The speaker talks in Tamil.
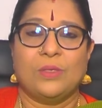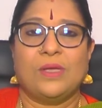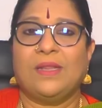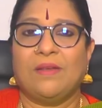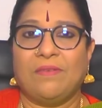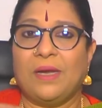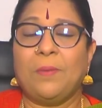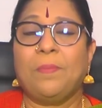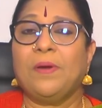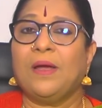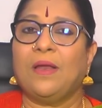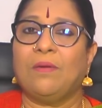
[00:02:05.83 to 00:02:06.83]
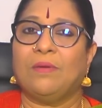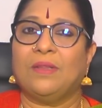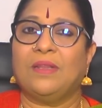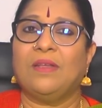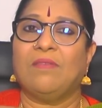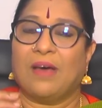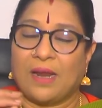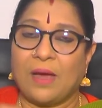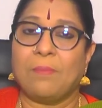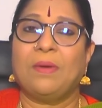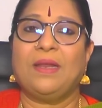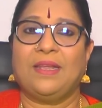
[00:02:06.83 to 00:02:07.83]
ஸோ இந்த வெடிப்புகள் வந்து
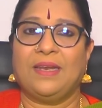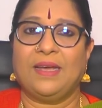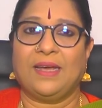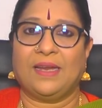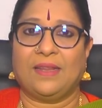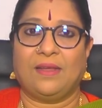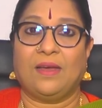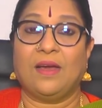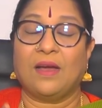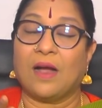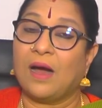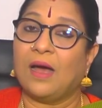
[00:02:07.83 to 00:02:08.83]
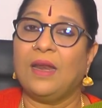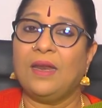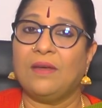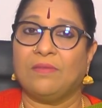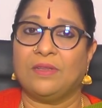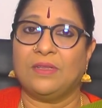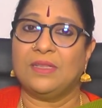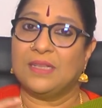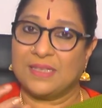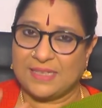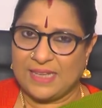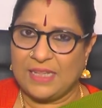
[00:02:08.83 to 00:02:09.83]
வராமல் இருக்கிறதுக்கு காலில் வந்து
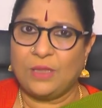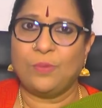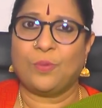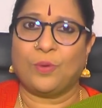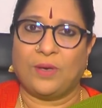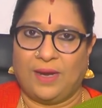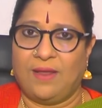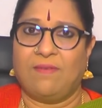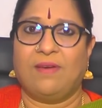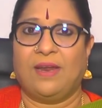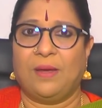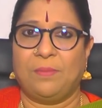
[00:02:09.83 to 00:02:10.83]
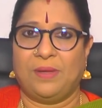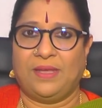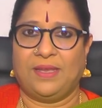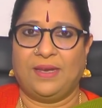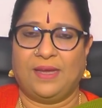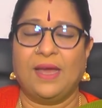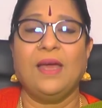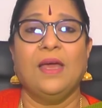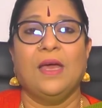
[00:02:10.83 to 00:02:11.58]
இந்த சேத்து புண்ணெல்லாம் வராமல் இருக்க